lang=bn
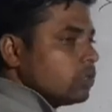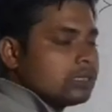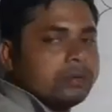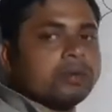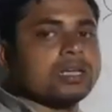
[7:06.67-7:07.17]

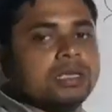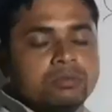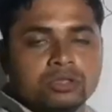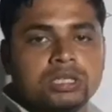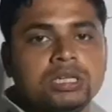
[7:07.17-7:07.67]
বলতে আমরা কি
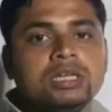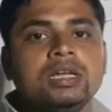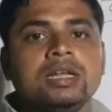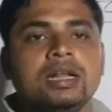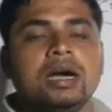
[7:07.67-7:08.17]
বুঝি
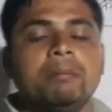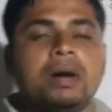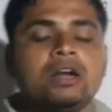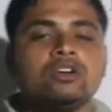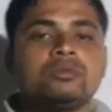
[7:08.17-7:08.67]
না
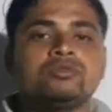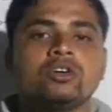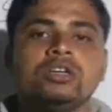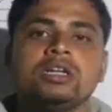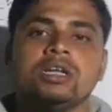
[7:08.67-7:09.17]
মানব
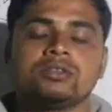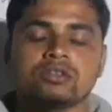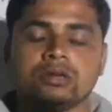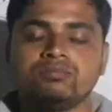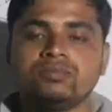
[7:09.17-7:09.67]
শরীরের
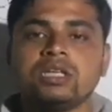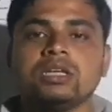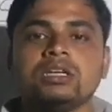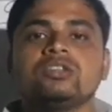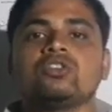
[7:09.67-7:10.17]

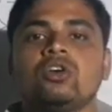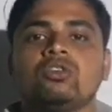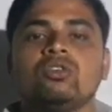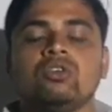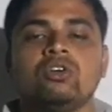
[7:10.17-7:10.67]
সবথেকে
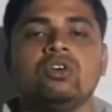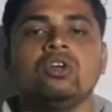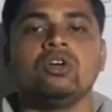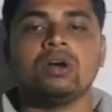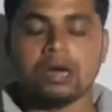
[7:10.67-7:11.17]
ছোট
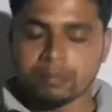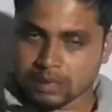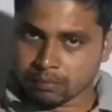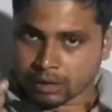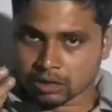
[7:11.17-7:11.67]

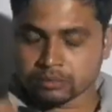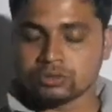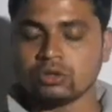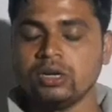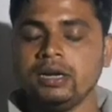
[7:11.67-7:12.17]
আমরা মানব
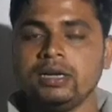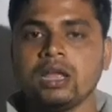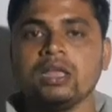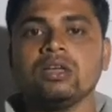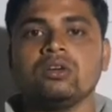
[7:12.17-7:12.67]
শরীর
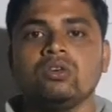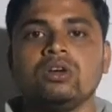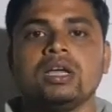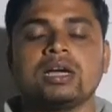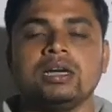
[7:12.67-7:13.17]
নিয়েই
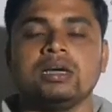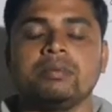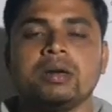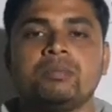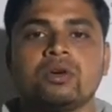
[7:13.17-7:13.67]
এখানে
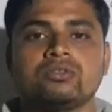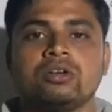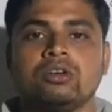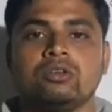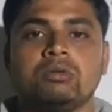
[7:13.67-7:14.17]
আমরা
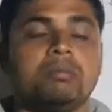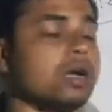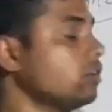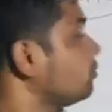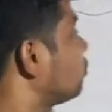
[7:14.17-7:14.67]
পড়াশোনা করব
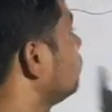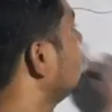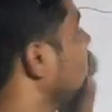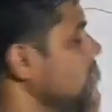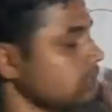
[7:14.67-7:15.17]
মানব শরীর
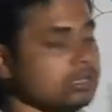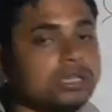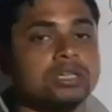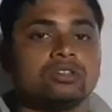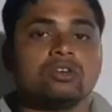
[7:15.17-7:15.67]
নিয়ে
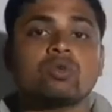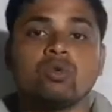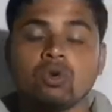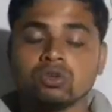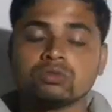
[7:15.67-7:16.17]
তো
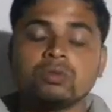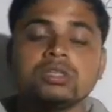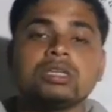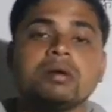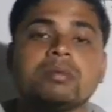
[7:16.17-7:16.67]
কোষ
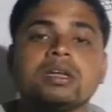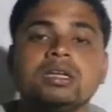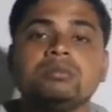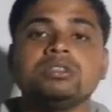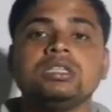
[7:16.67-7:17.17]
বলতে আমরা
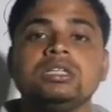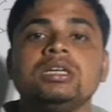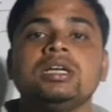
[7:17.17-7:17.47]
কি বুঝি